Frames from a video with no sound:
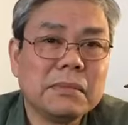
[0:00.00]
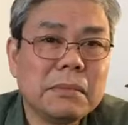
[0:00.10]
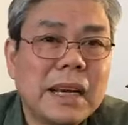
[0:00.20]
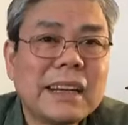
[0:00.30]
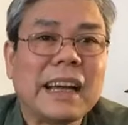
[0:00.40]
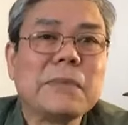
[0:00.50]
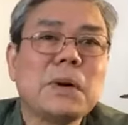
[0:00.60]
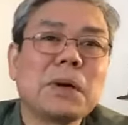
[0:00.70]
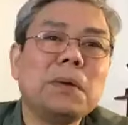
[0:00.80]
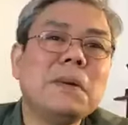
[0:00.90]
bên cạnh
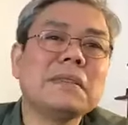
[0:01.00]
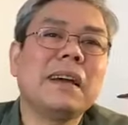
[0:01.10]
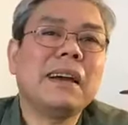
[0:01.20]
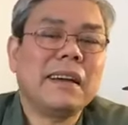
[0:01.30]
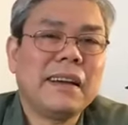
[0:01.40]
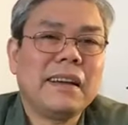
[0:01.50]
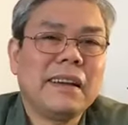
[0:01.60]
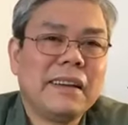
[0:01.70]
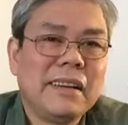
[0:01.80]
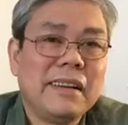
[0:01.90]
một cái quốc gia
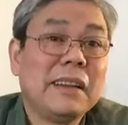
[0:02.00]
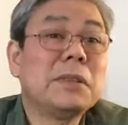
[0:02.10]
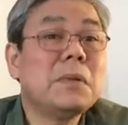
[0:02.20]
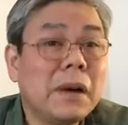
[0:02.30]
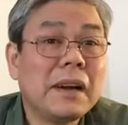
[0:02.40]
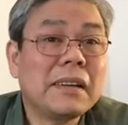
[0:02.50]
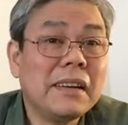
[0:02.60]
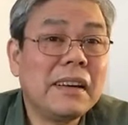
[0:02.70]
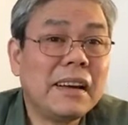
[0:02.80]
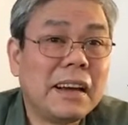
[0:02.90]
là Trung Hoa đó
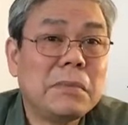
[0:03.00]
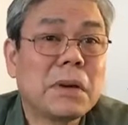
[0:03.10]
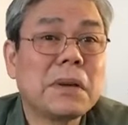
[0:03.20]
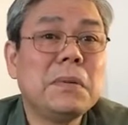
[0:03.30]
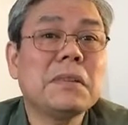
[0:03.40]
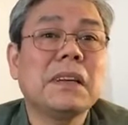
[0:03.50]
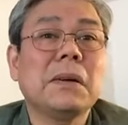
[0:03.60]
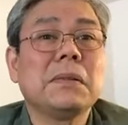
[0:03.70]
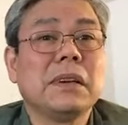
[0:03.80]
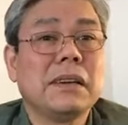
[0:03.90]
là một cái quốc
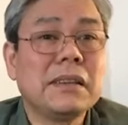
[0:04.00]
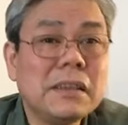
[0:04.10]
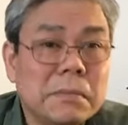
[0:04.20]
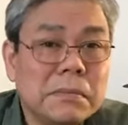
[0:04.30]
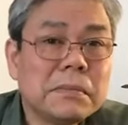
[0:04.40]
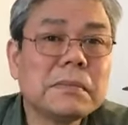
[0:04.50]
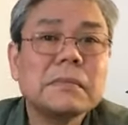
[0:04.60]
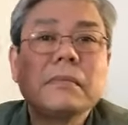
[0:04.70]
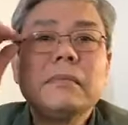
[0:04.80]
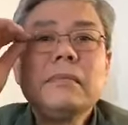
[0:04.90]
gia của thằng ăn cướp
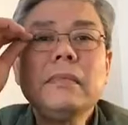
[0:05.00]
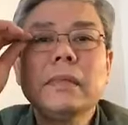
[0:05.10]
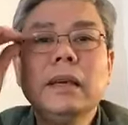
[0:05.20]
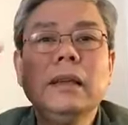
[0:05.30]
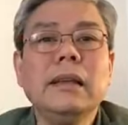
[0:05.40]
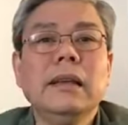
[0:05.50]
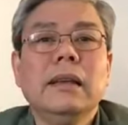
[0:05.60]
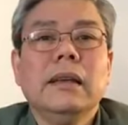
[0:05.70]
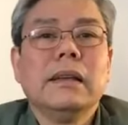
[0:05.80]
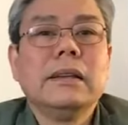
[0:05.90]
thì
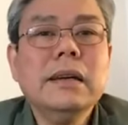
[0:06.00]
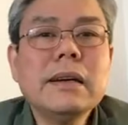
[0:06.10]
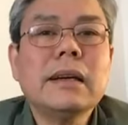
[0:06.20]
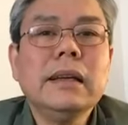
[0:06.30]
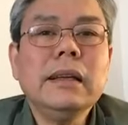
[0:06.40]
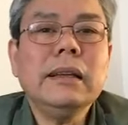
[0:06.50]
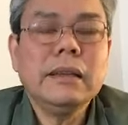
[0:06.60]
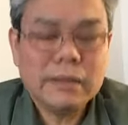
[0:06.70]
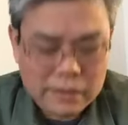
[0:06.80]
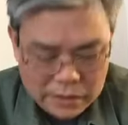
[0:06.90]
những cái
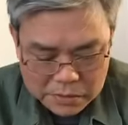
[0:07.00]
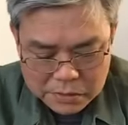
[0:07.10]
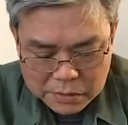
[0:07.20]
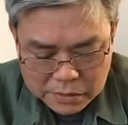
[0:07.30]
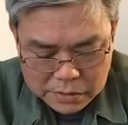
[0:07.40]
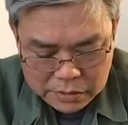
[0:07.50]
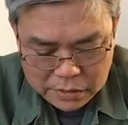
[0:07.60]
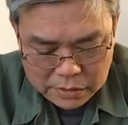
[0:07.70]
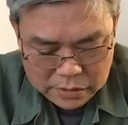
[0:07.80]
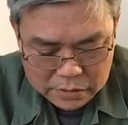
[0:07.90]
điều đó đó
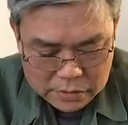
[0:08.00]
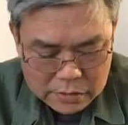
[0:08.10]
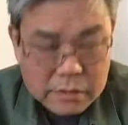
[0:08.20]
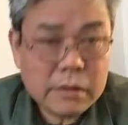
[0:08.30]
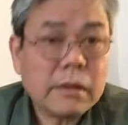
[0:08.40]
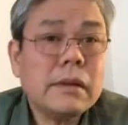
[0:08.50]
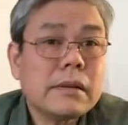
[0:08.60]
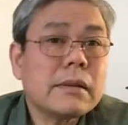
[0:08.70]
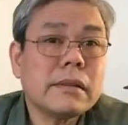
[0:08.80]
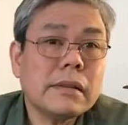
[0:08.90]

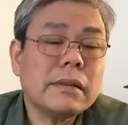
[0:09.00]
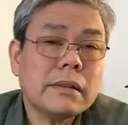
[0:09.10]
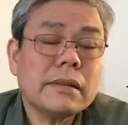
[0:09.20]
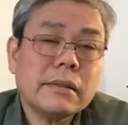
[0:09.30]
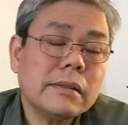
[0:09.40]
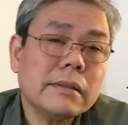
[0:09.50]
nó nó nó nó